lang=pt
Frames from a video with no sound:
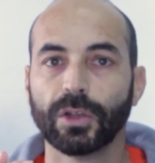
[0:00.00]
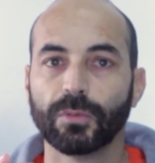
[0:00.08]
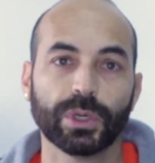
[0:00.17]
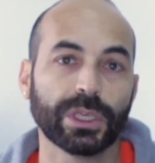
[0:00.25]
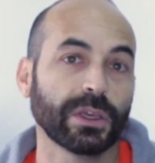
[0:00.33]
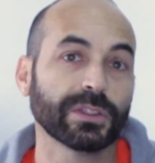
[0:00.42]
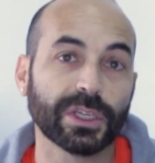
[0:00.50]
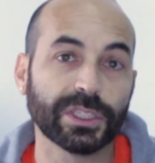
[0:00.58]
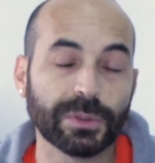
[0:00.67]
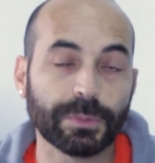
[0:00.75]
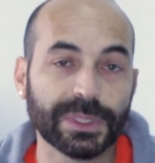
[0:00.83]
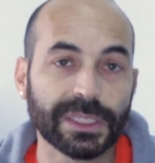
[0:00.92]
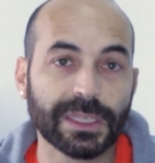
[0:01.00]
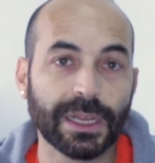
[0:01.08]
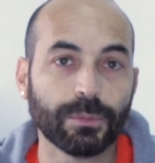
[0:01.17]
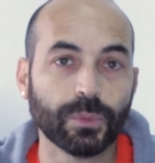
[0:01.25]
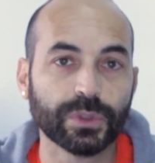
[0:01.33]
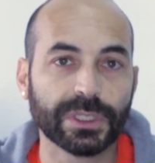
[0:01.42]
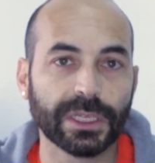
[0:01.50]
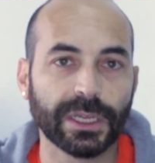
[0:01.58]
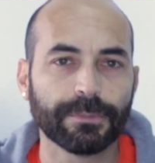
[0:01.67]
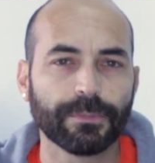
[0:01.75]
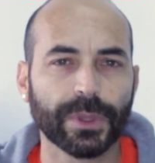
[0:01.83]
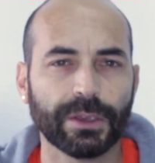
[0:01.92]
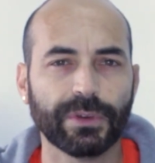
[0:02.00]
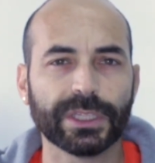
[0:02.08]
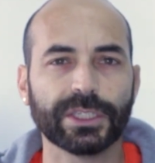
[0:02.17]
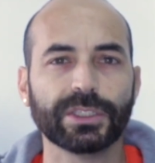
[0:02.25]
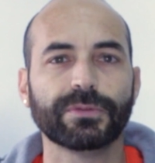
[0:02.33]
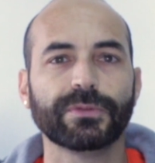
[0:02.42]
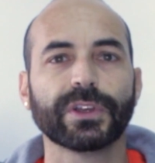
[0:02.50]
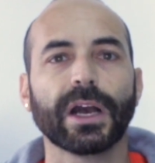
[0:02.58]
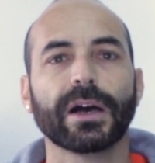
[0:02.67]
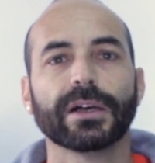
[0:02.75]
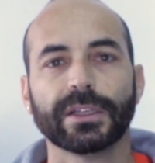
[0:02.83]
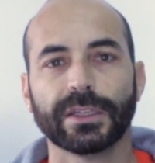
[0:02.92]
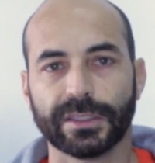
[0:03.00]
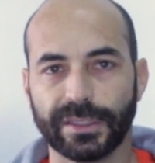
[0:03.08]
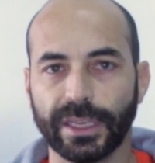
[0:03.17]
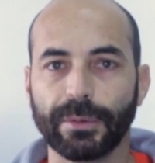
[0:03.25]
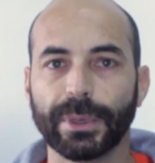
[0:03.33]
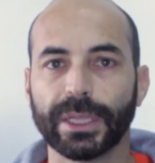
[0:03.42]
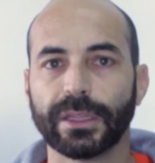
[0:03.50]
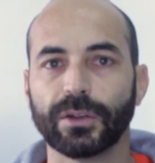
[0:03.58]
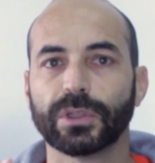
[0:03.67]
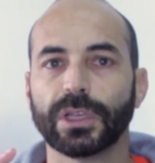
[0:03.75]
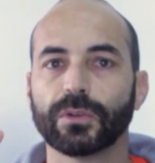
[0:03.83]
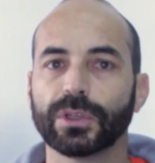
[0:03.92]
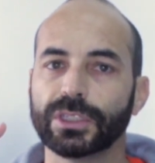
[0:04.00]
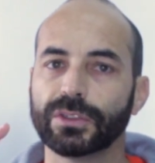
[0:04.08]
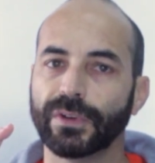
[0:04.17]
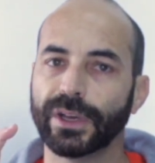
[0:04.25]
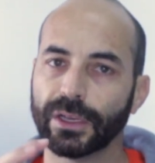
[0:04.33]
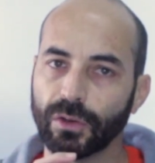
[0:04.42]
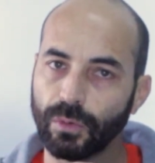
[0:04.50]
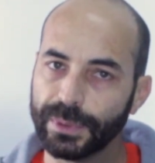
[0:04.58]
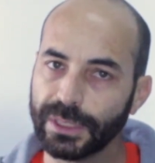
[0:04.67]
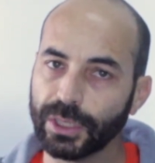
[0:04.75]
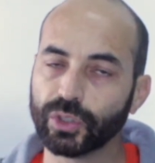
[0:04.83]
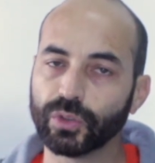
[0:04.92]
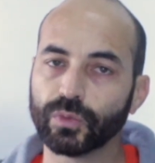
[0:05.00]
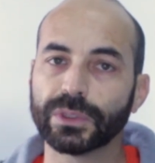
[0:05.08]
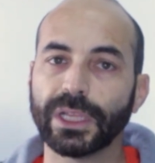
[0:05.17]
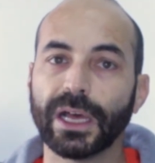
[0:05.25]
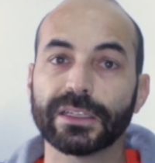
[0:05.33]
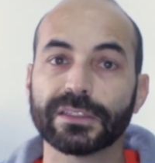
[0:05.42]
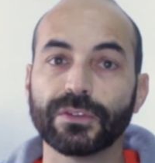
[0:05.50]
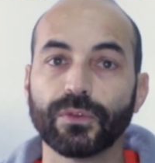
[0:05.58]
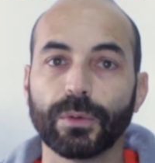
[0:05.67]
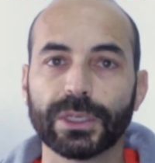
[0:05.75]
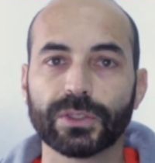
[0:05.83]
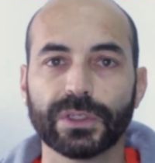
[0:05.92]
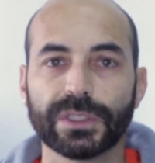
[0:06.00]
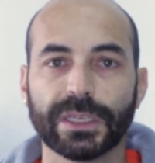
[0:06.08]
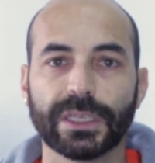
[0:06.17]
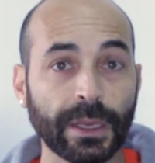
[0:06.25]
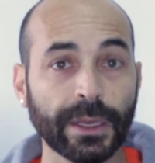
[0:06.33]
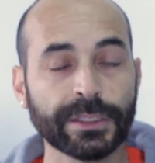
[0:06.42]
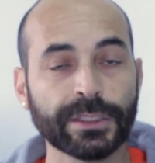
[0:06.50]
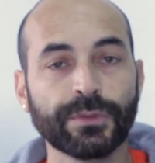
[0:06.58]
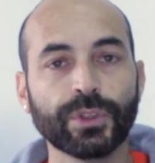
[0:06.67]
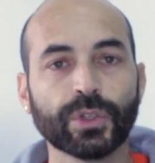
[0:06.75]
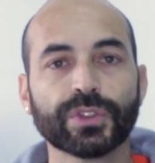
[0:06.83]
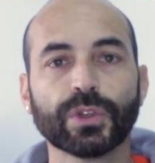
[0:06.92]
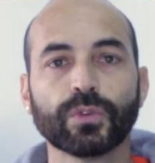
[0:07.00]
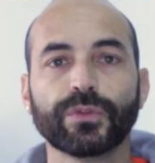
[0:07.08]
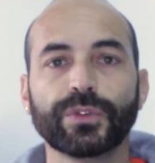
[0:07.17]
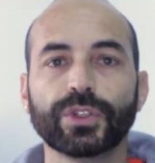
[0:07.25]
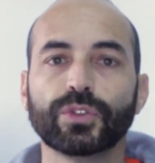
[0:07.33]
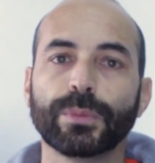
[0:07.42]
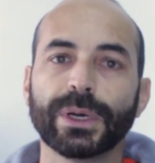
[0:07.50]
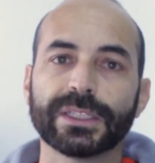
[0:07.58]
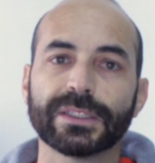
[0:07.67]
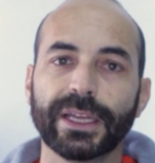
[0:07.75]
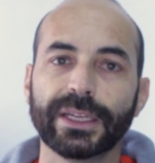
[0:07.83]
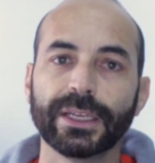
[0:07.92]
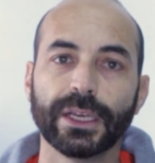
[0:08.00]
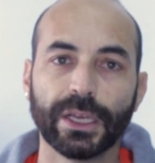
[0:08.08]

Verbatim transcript: Porque é isso que a gente precisa na música, né? Em vez da gente ficar segmentando tanto, a gente vai começar a juntar as informações aqui. Esse vídeo é o segundo vídeo de uma série.